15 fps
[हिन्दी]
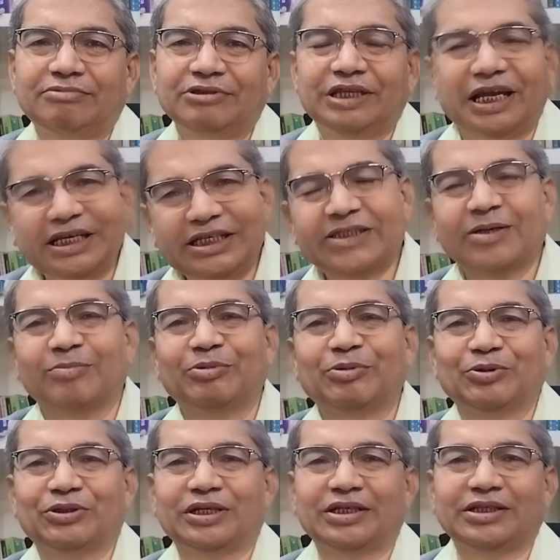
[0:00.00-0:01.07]
यही शब्द
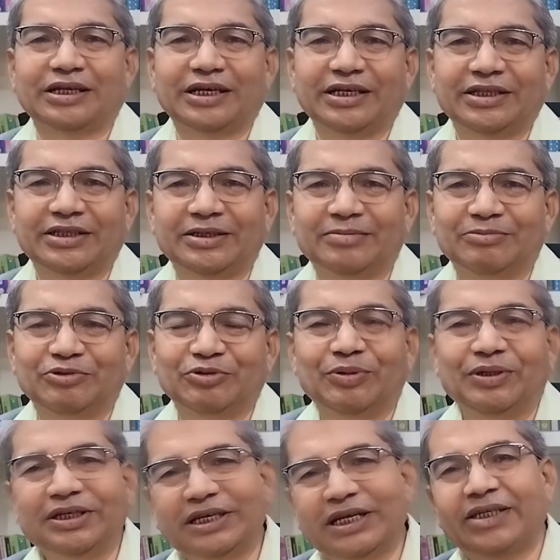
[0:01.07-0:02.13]
होता था एकदम जो
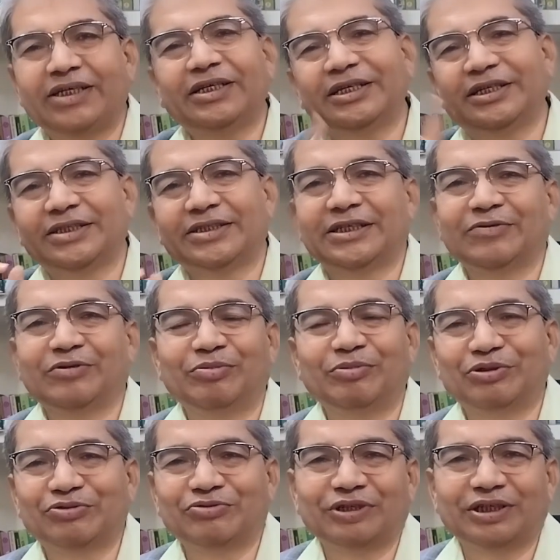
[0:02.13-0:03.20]
मैंने 1987 में
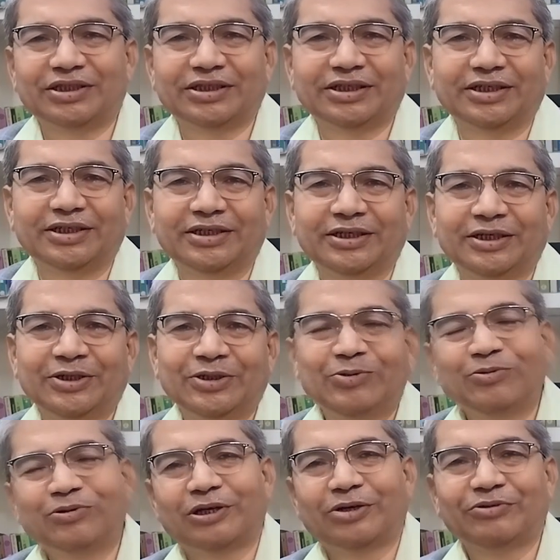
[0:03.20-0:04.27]
सुना था
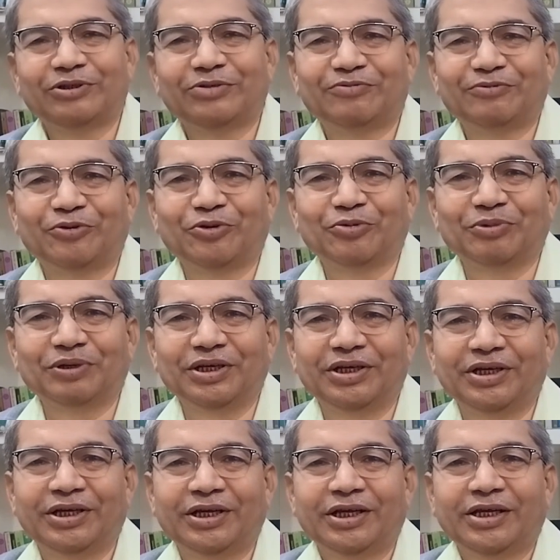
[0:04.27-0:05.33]
2004 में
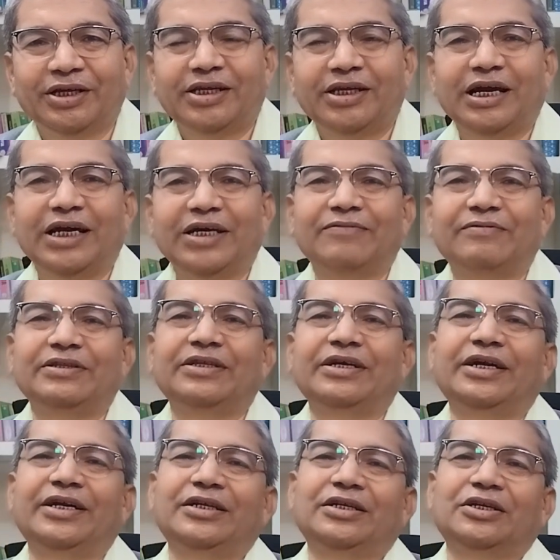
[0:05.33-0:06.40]
कि आयुर्वेदा
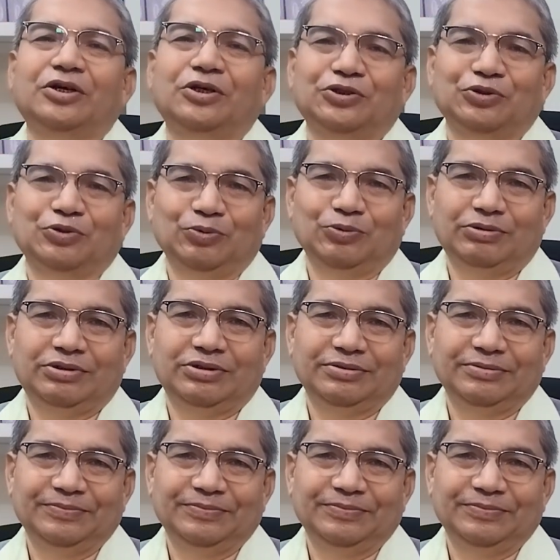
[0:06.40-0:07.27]
एट क्रॉस रोड